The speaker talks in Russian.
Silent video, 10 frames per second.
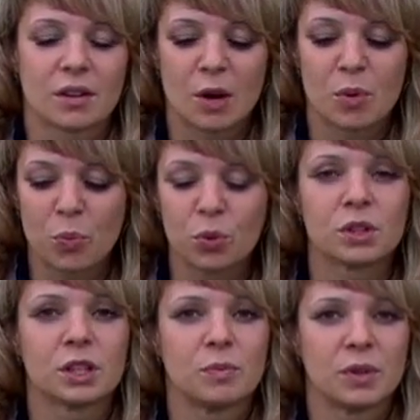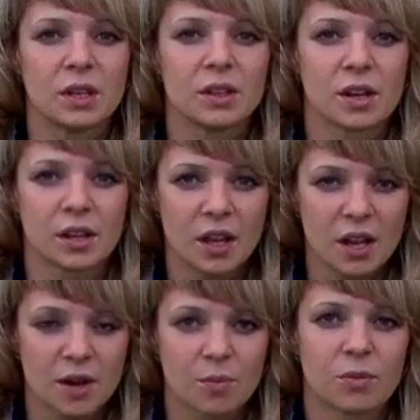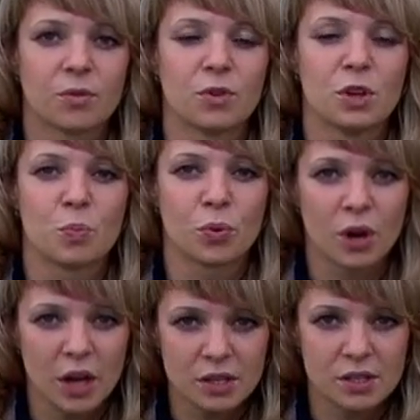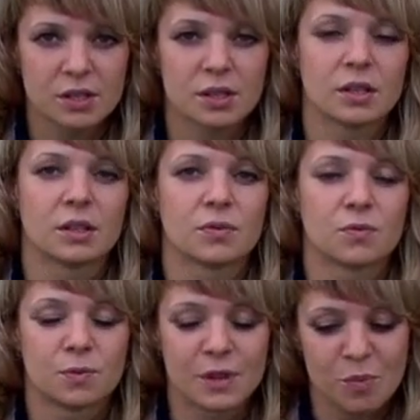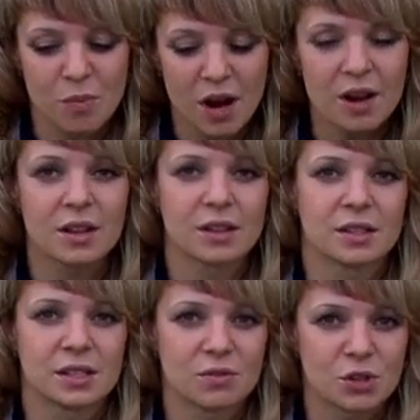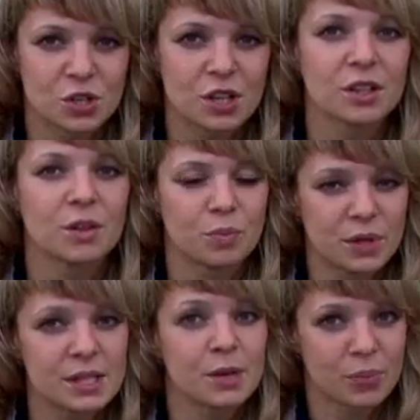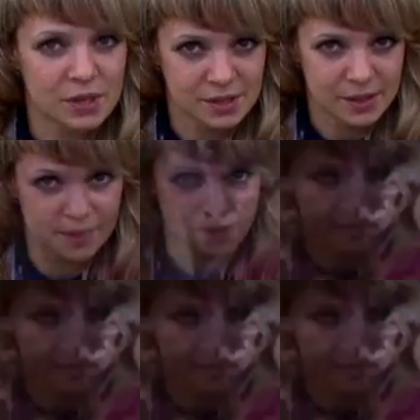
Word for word: обработанными гидрогелем, вы не пугайтесь, это нормально, это совершенно безопасно.